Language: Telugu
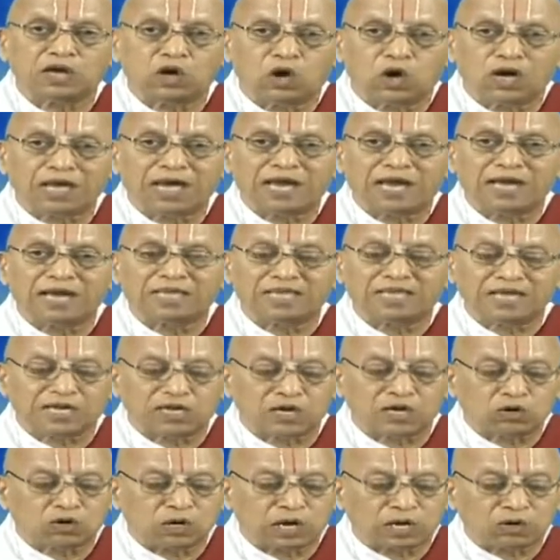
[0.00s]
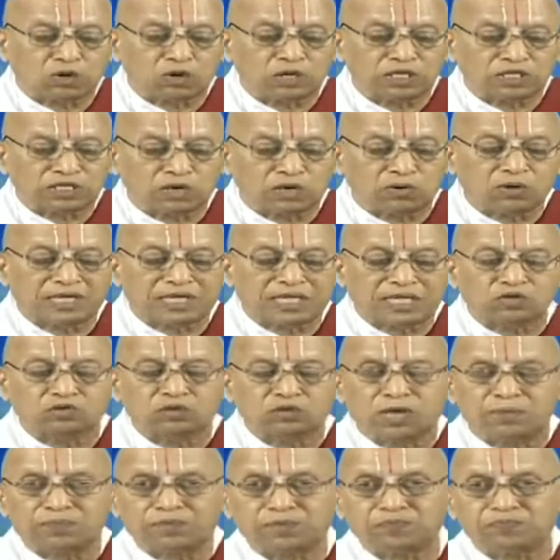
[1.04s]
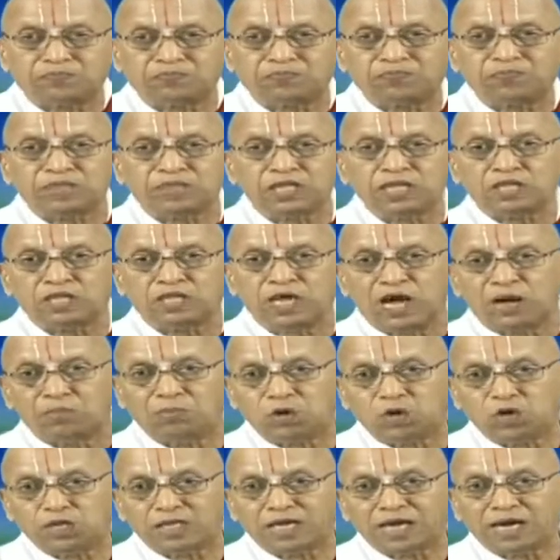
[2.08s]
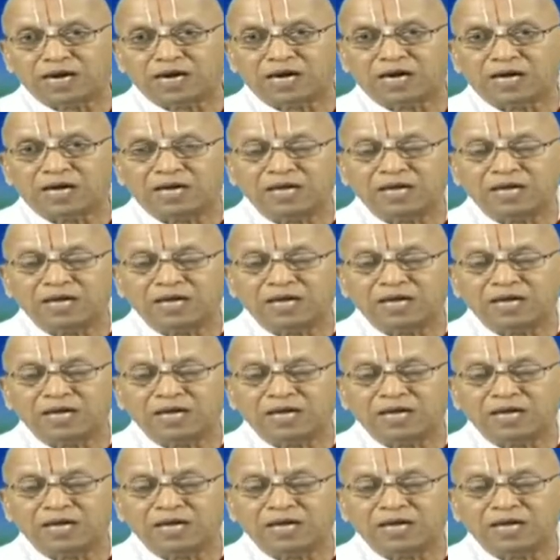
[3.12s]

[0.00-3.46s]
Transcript: ఈ లోకాన్ని అంతటిని కూడా కొలిచావు కదా స్వామి దామోదర